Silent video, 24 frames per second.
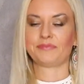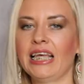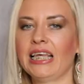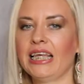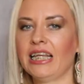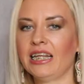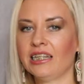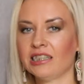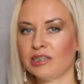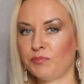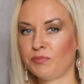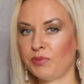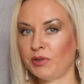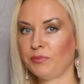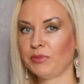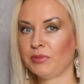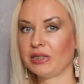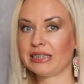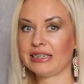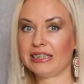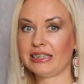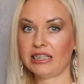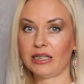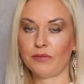Или,
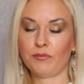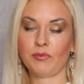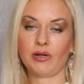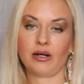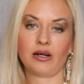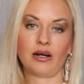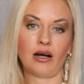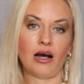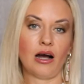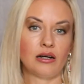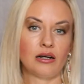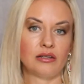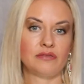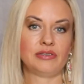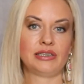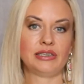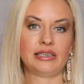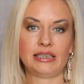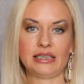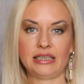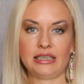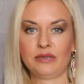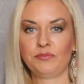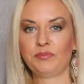например, тема «Как
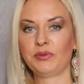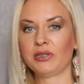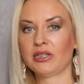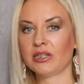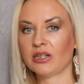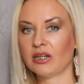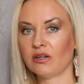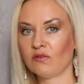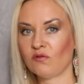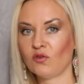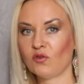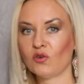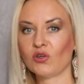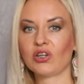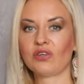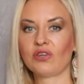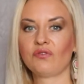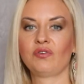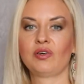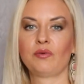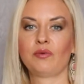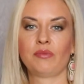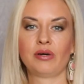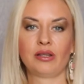вести переговоры
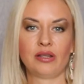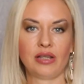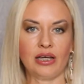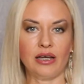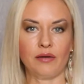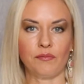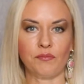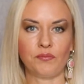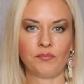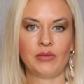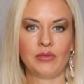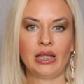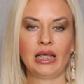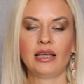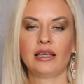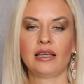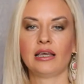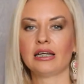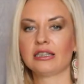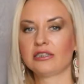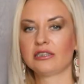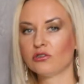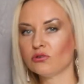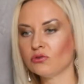в MLM». И
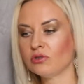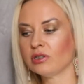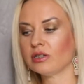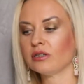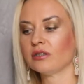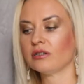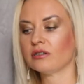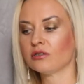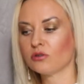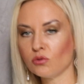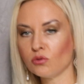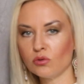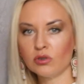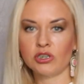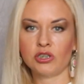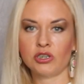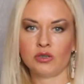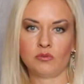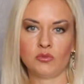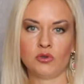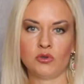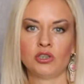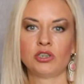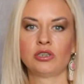отсюда тоже
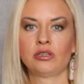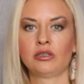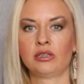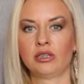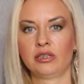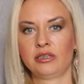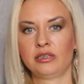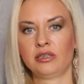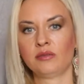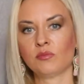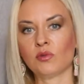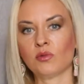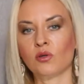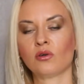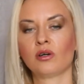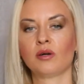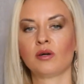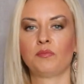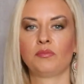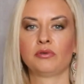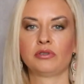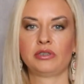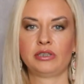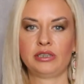можно найти много
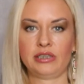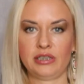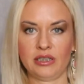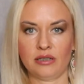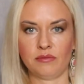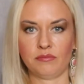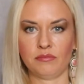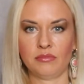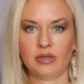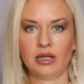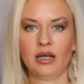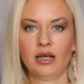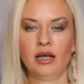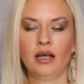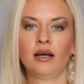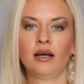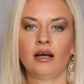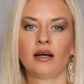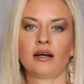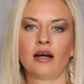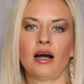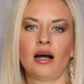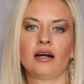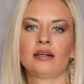подтем. тем
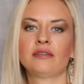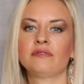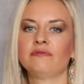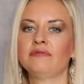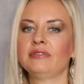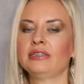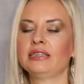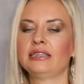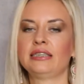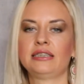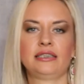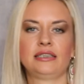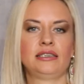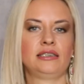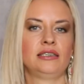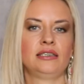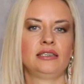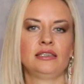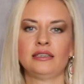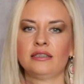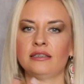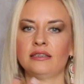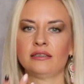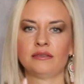как
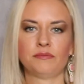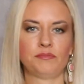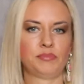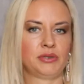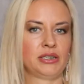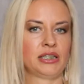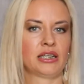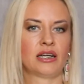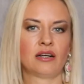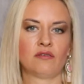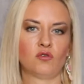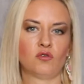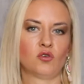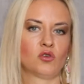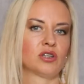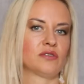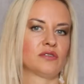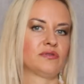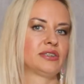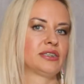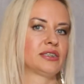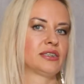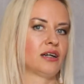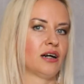вести переговоры
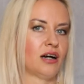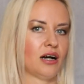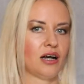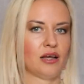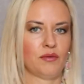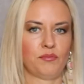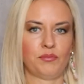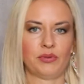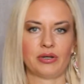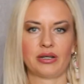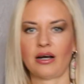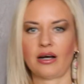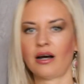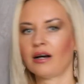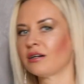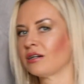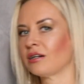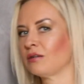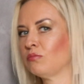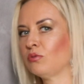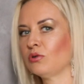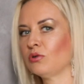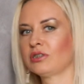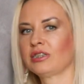в скайпе, как
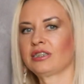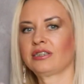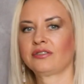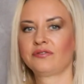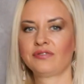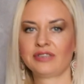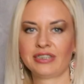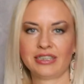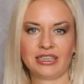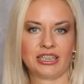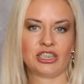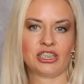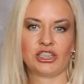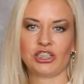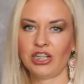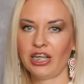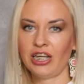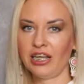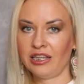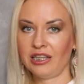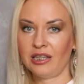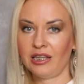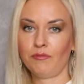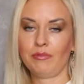работать с
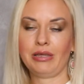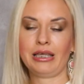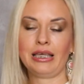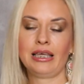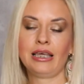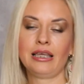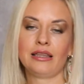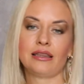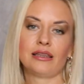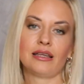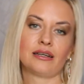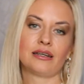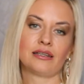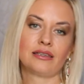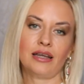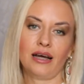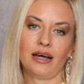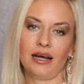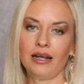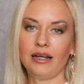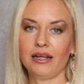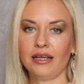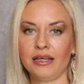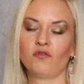возражениями и так
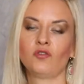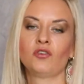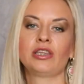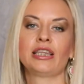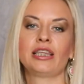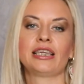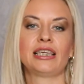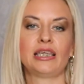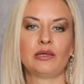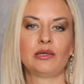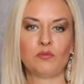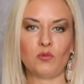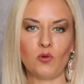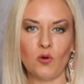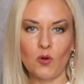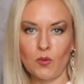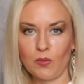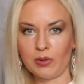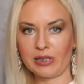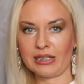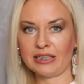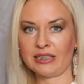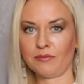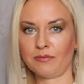далее. Вот таким
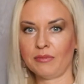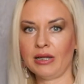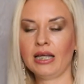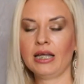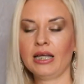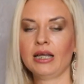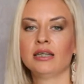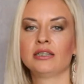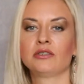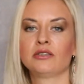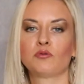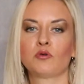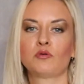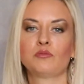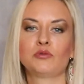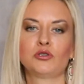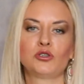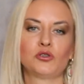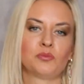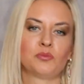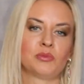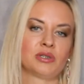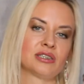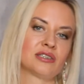образом, с
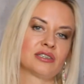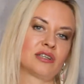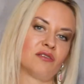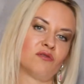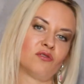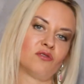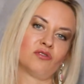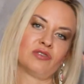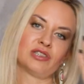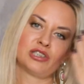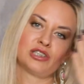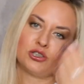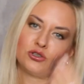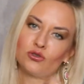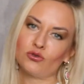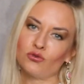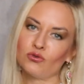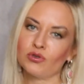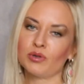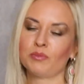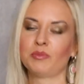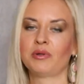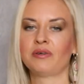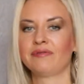помощью мозгового
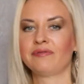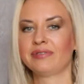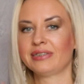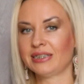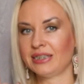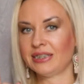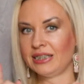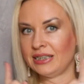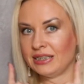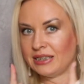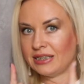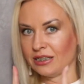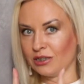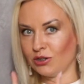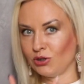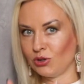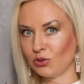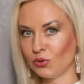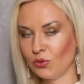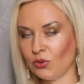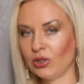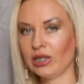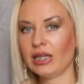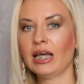штурма вы из
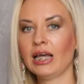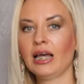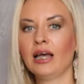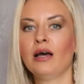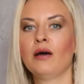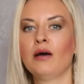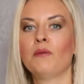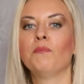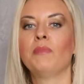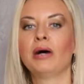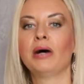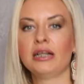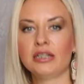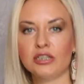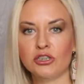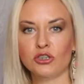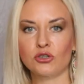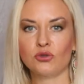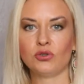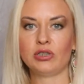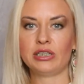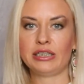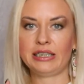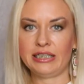одной
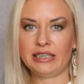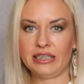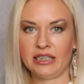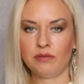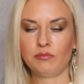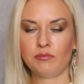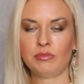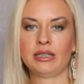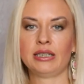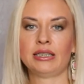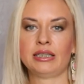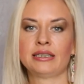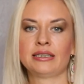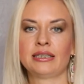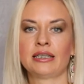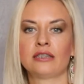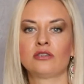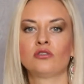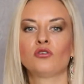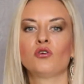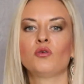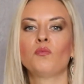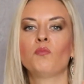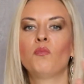большой темы, из
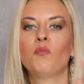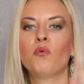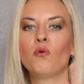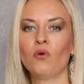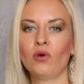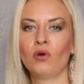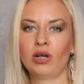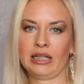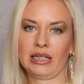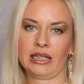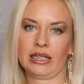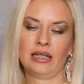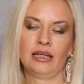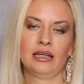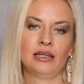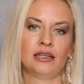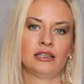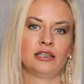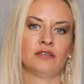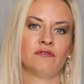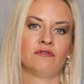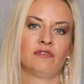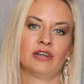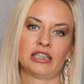одной боли
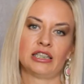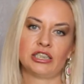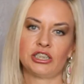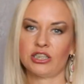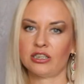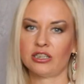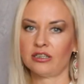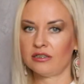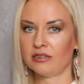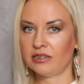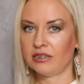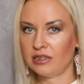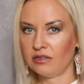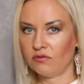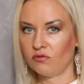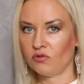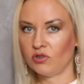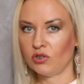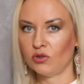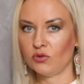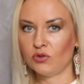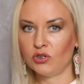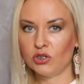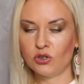вашей
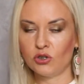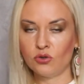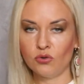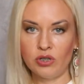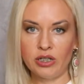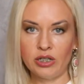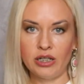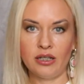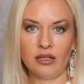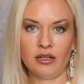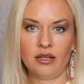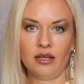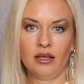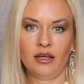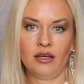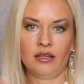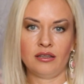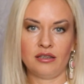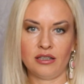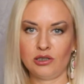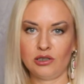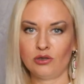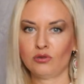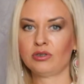целевой аудитории
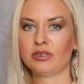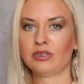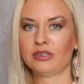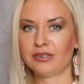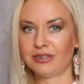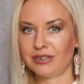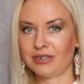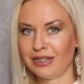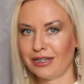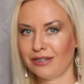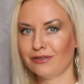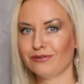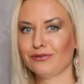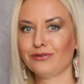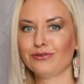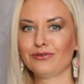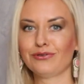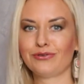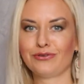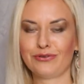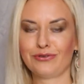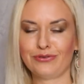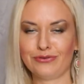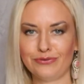найдете
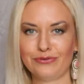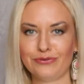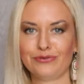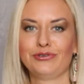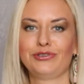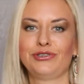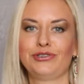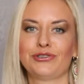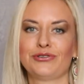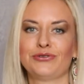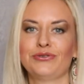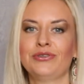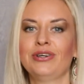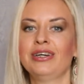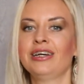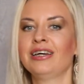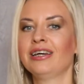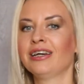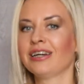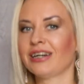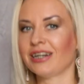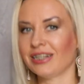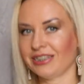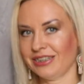целую кучу
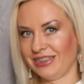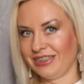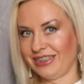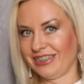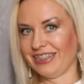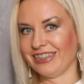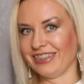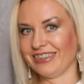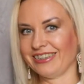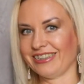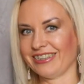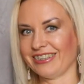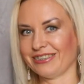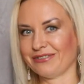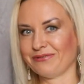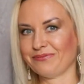контента.